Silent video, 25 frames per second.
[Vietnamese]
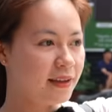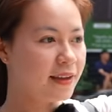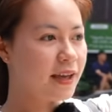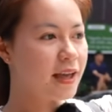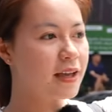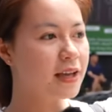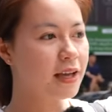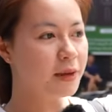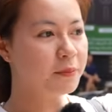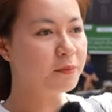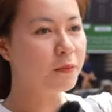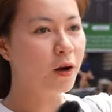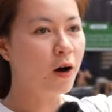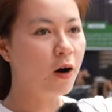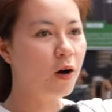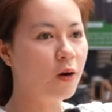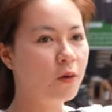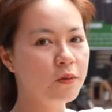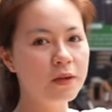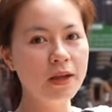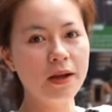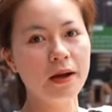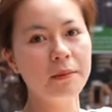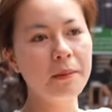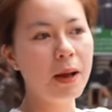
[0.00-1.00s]
cái
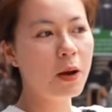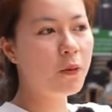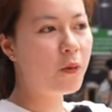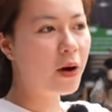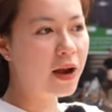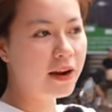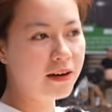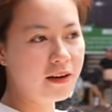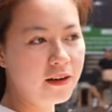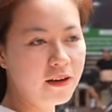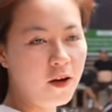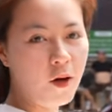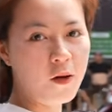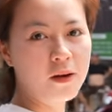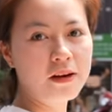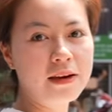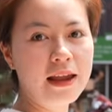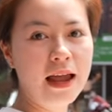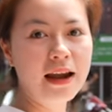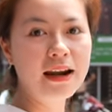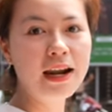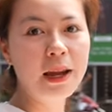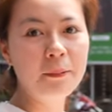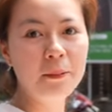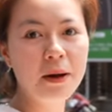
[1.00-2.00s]
gimbal với cái máy quay nó còn
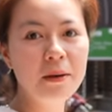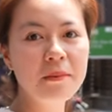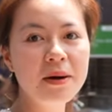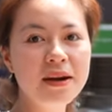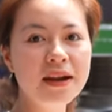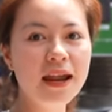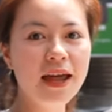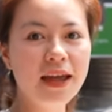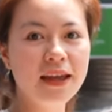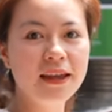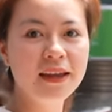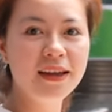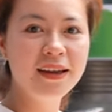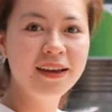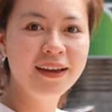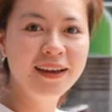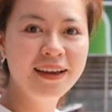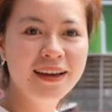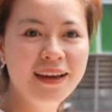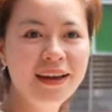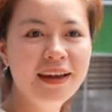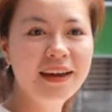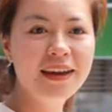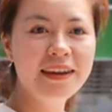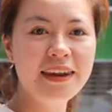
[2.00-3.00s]
vẫn nằm ở bên đây.
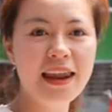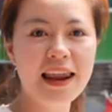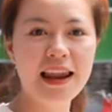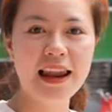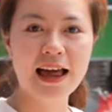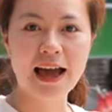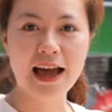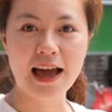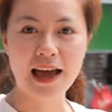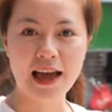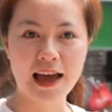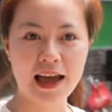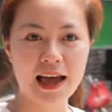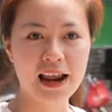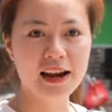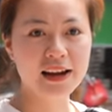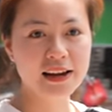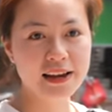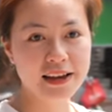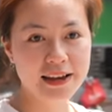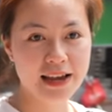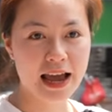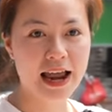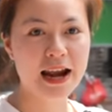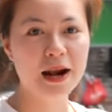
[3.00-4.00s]
Đây là
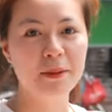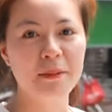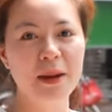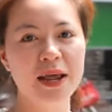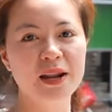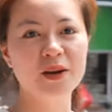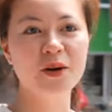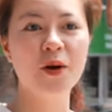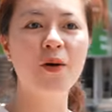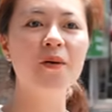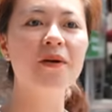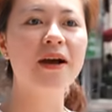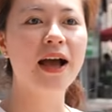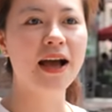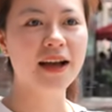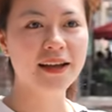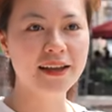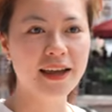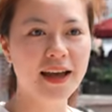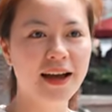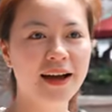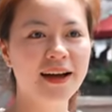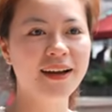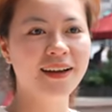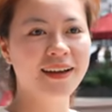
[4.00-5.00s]
anh Caramel cố gắng
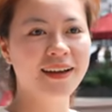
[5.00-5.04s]
nha.